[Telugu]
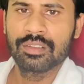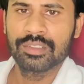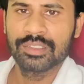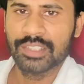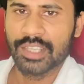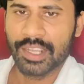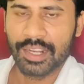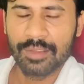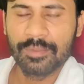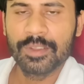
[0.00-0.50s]

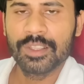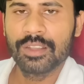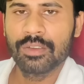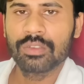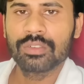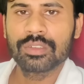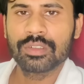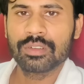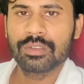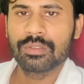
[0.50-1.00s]
చాలామంది
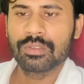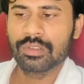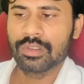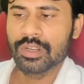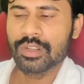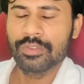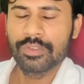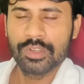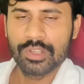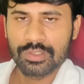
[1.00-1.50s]

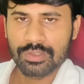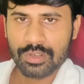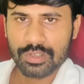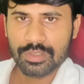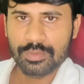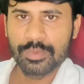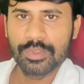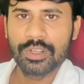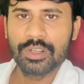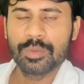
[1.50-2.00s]
ఏమనుకుంటున్నావు నీ వీడియో
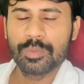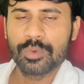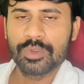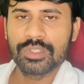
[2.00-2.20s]
సోషల్ మీడియాలో